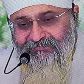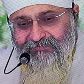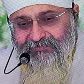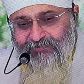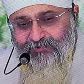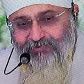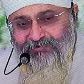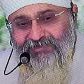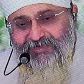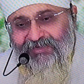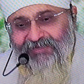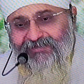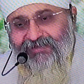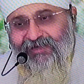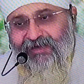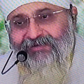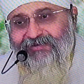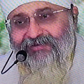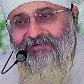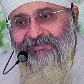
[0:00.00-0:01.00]
तू इतना
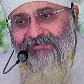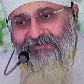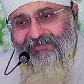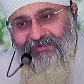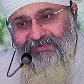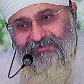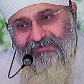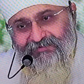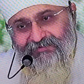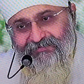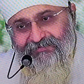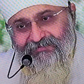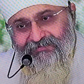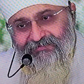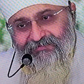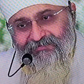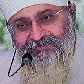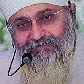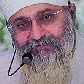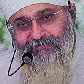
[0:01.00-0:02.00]
दान करता है
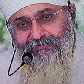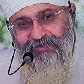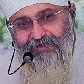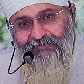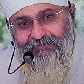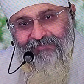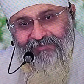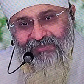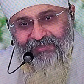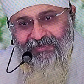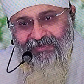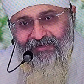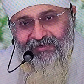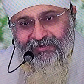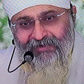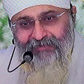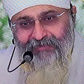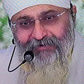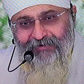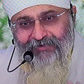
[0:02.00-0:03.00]
फिर भी तेरे
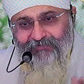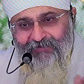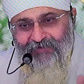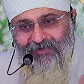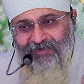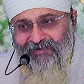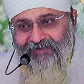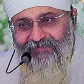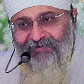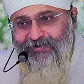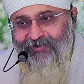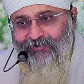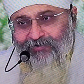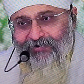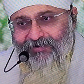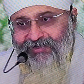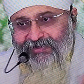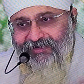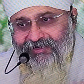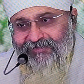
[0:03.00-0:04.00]
घर के बाद मिलने वाले
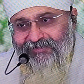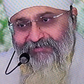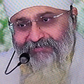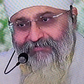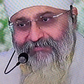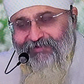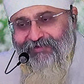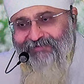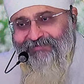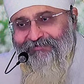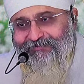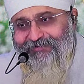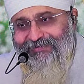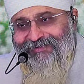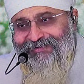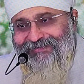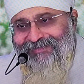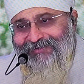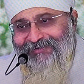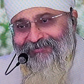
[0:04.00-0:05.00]
कोई नहीं आते फिर से
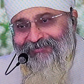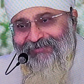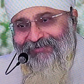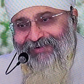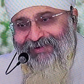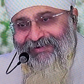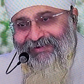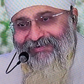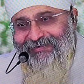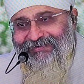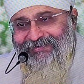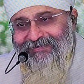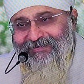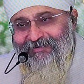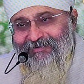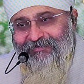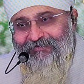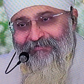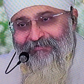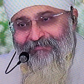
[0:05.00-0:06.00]
बोलिए धन गुरु
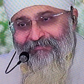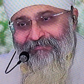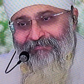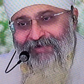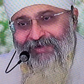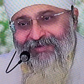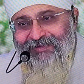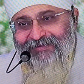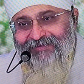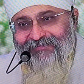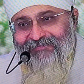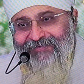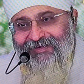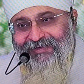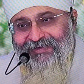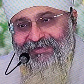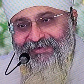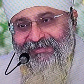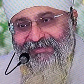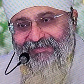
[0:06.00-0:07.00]
नानक मांगने
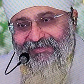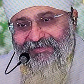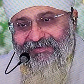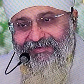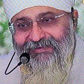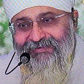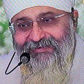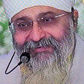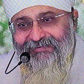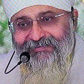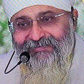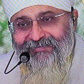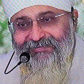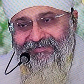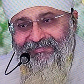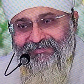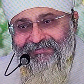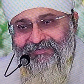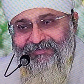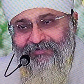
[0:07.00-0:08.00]
वाले ही आते हैं
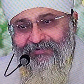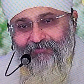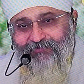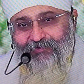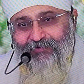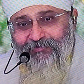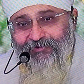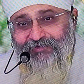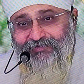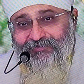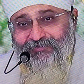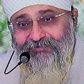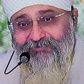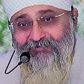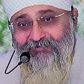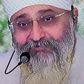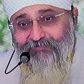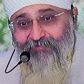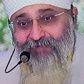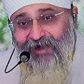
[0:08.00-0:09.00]
वो भी
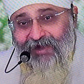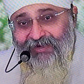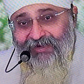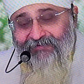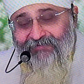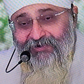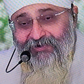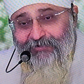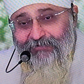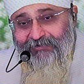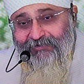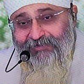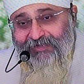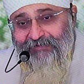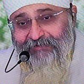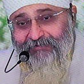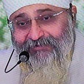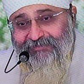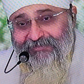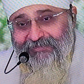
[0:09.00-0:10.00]
मांगने वाले भी
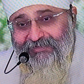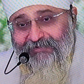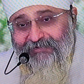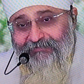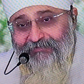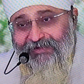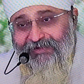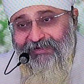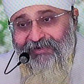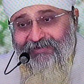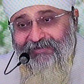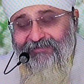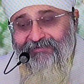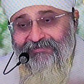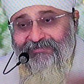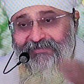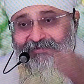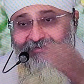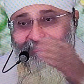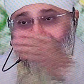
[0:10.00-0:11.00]
तेरे पास इतनी भीड़ नहीं है
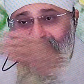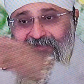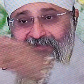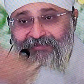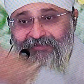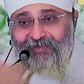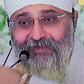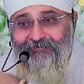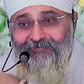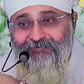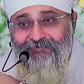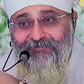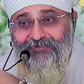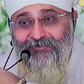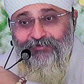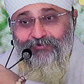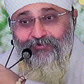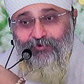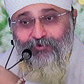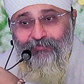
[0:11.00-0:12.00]
जितनी भगत नामदेव
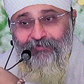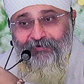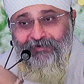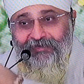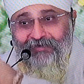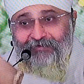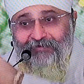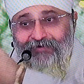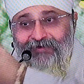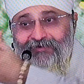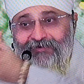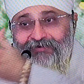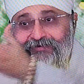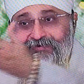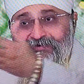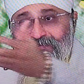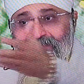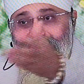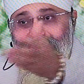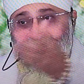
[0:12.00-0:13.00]
जी की झोपड़ी के बाहर
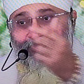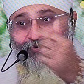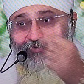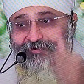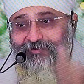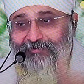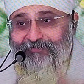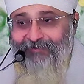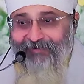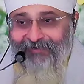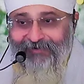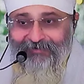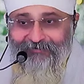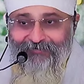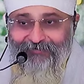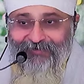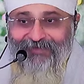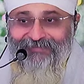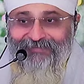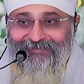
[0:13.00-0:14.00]
लोगों की भीड़ है
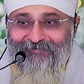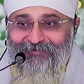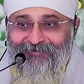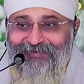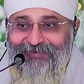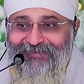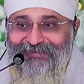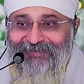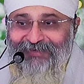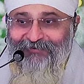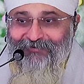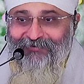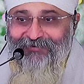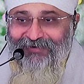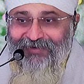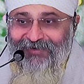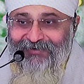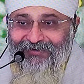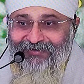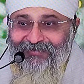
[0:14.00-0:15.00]
प्यार से बोलिए धन गुरु
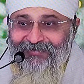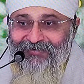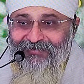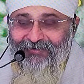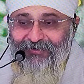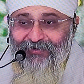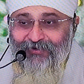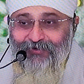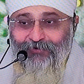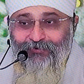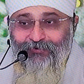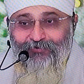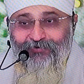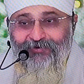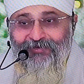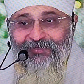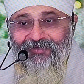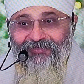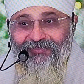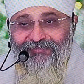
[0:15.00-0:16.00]
नानक
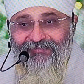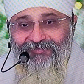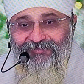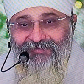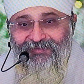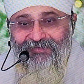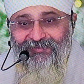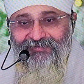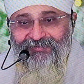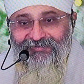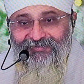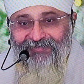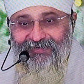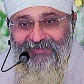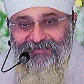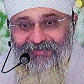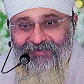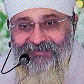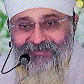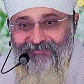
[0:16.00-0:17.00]
उनकी इज्जत तेरे से
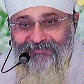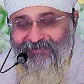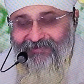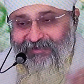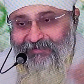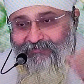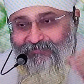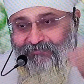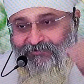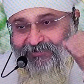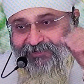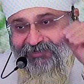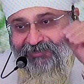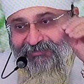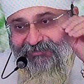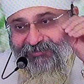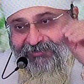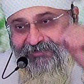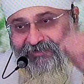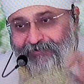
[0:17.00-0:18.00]
ज्यादा है जहाँ मुझके
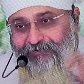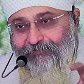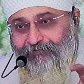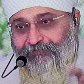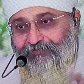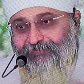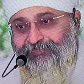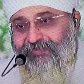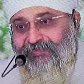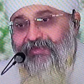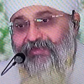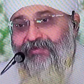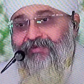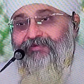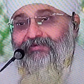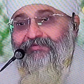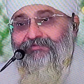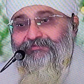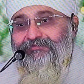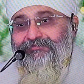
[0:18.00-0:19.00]
किसी ने
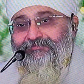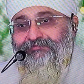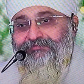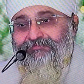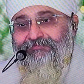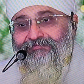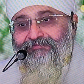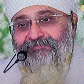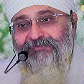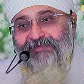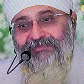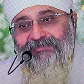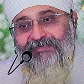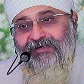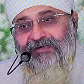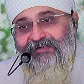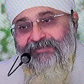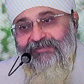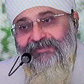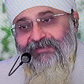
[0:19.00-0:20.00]
जैसे
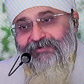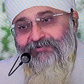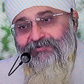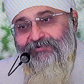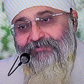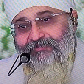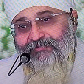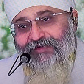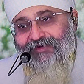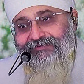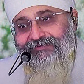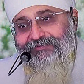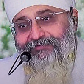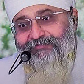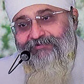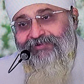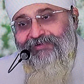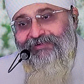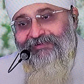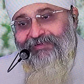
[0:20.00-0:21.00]
करते हैं लोग प्यार से
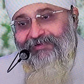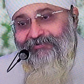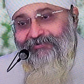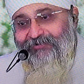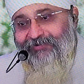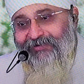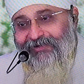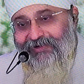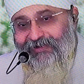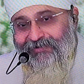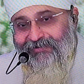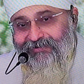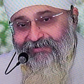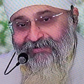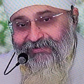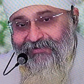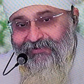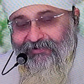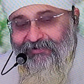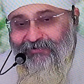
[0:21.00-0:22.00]
बोलिए धन गुरु
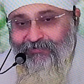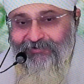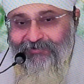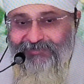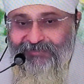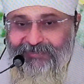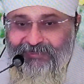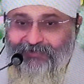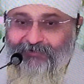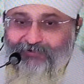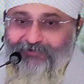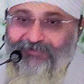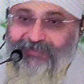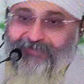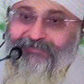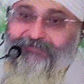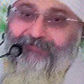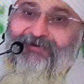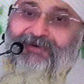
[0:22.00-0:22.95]
नानक वो सेठ को सच में